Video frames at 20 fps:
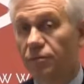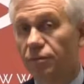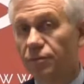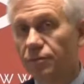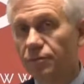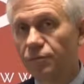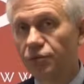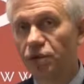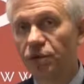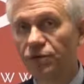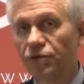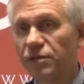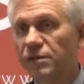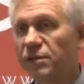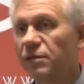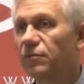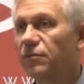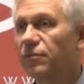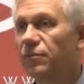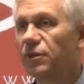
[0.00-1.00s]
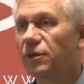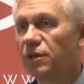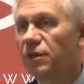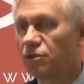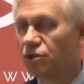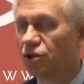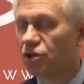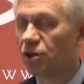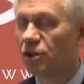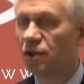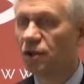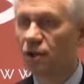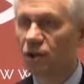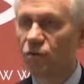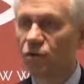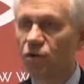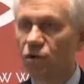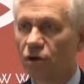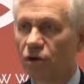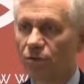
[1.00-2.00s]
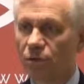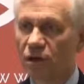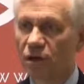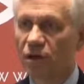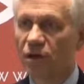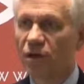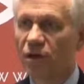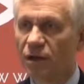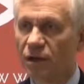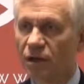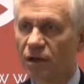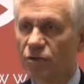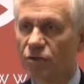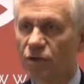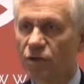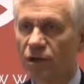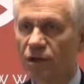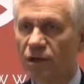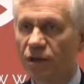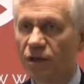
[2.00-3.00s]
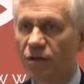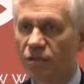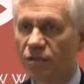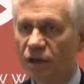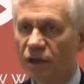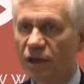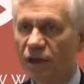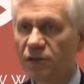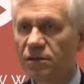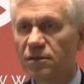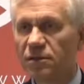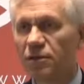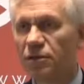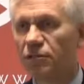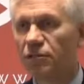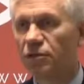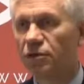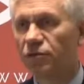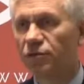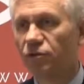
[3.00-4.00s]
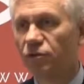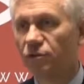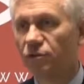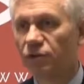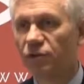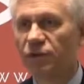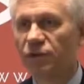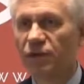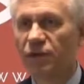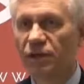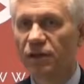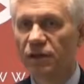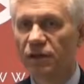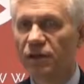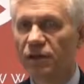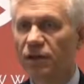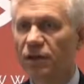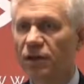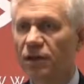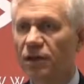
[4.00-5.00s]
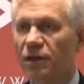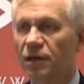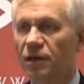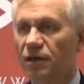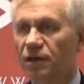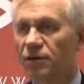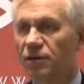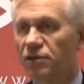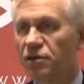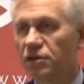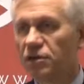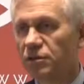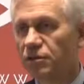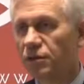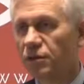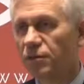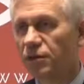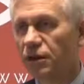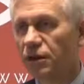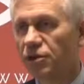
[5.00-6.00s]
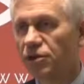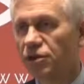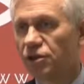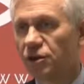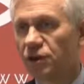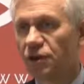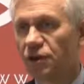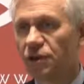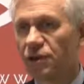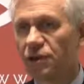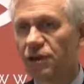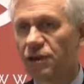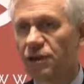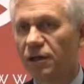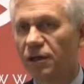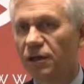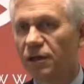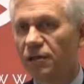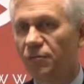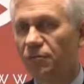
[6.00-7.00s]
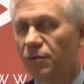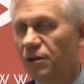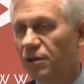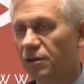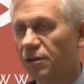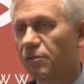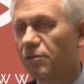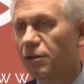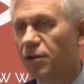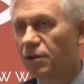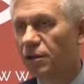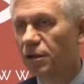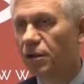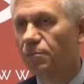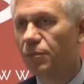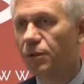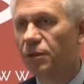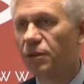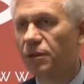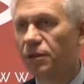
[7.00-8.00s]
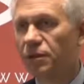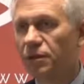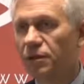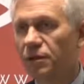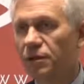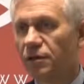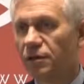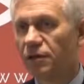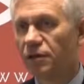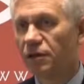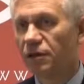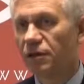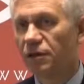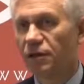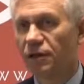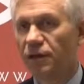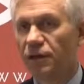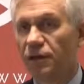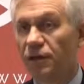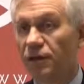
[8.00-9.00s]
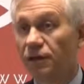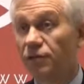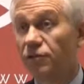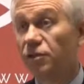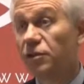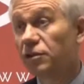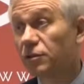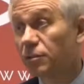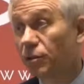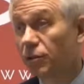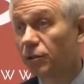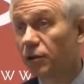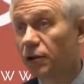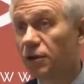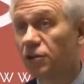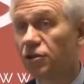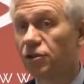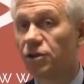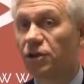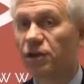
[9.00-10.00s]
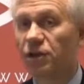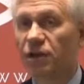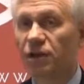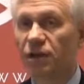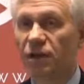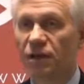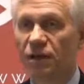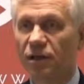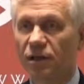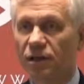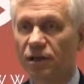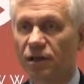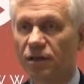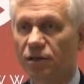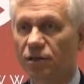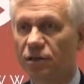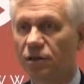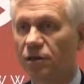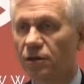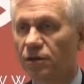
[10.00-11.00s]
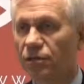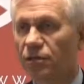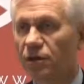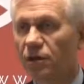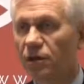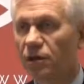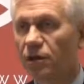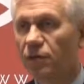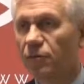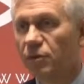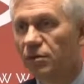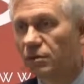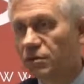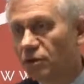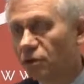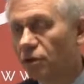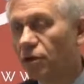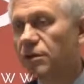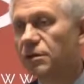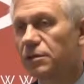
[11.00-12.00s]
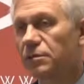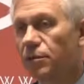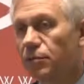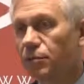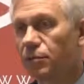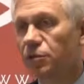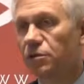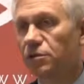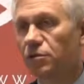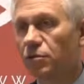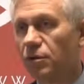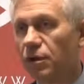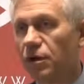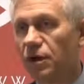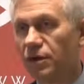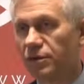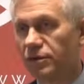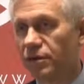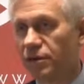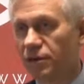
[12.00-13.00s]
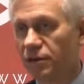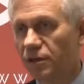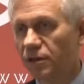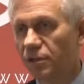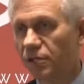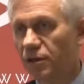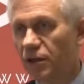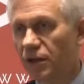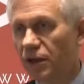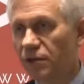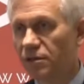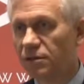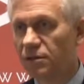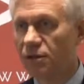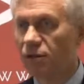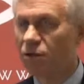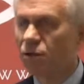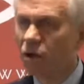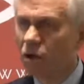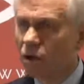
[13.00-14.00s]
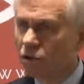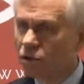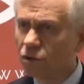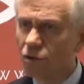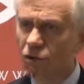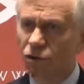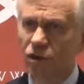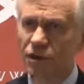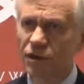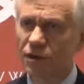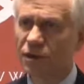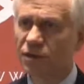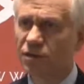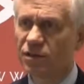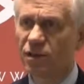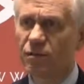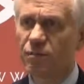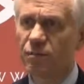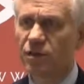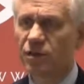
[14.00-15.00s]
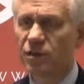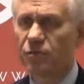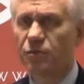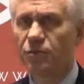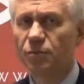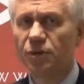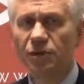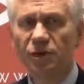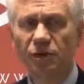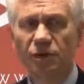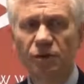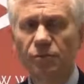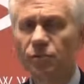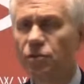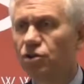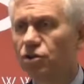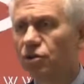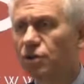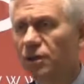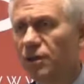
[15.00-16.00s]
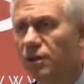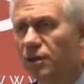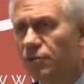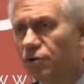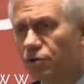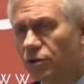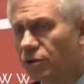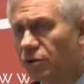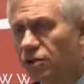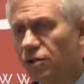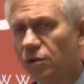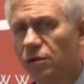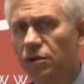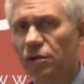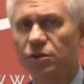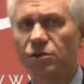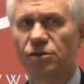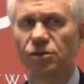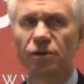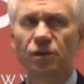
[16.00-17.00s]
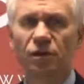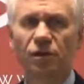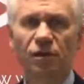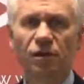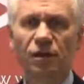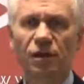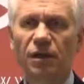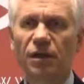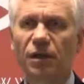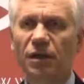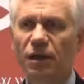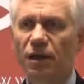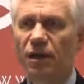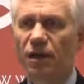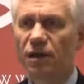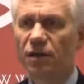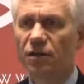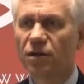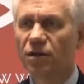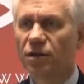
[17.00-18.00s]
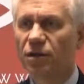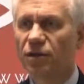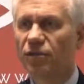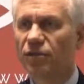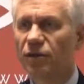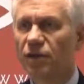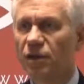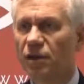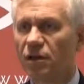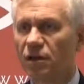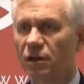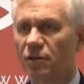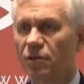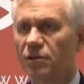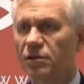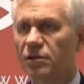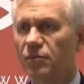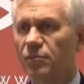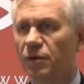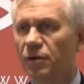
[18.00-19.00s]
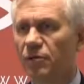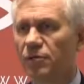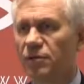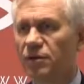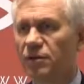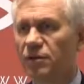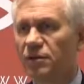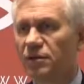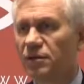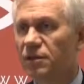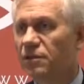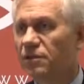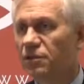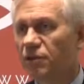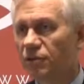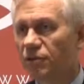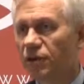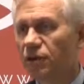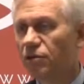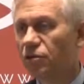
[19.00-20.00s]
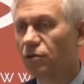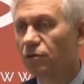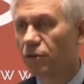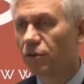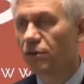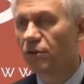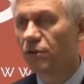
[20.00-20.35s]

przede wszystkim widać, że Europa reaguje na imigrację, bo niewątpliwie i E, wzrost poparcia dla partii Marine Le Pen e, i e, wzrost poparcia dla alternatywy dla Niemiec, to jest po prostu reakcja na imigrację. To nie chodzi o to, czy się zgadzamy z tymi partiami, czy nie. Na przykład jeżeli chodzi o alternatywę dla Niemiec, mamy zdecydowanie odmienne